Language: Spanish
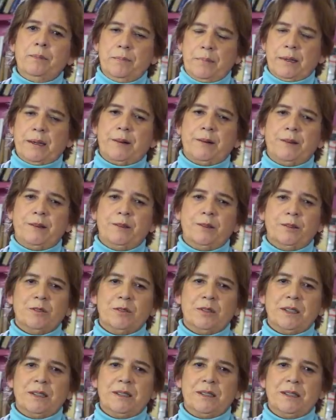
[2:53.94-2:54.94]
Pero
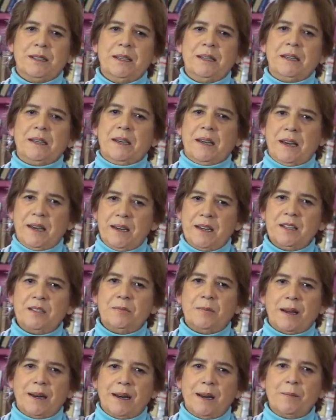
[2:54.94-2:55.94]
entonces,
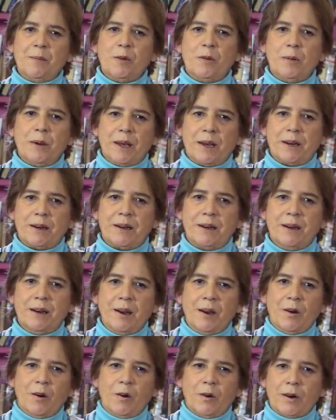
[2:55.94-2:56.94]
¿quiénes van a mover
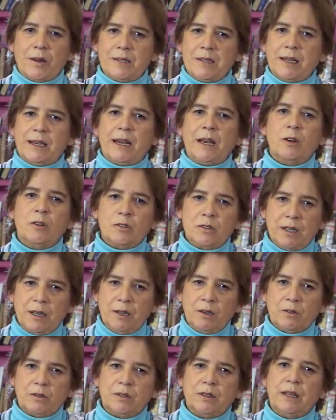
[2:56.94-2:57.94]
ahora sí que los
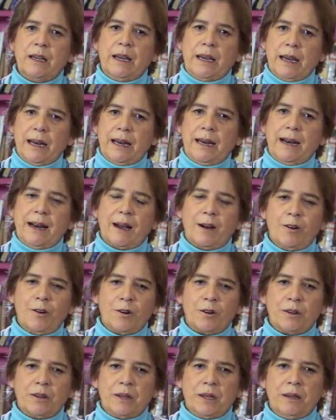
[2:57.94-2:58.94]
hilos en la
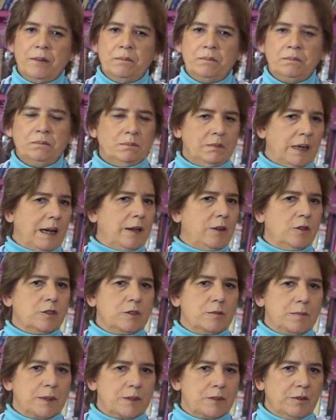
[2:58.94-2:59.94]
corte? Hay
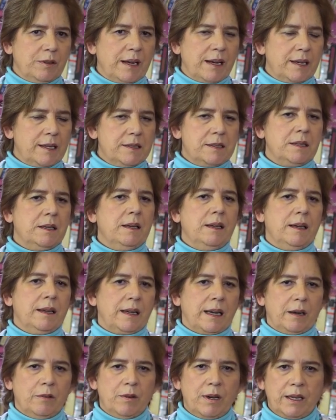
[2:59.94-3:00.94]
dos personajes
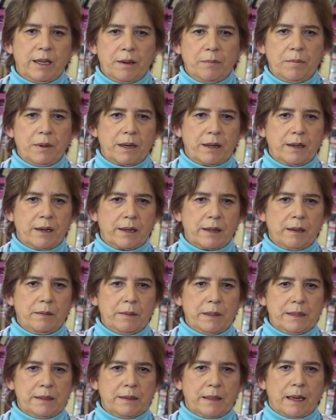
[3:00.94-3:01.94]
que no hay que perder de
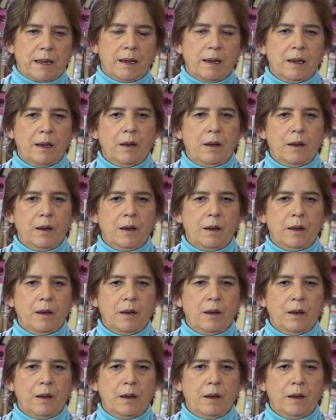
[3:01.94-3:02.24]
vista.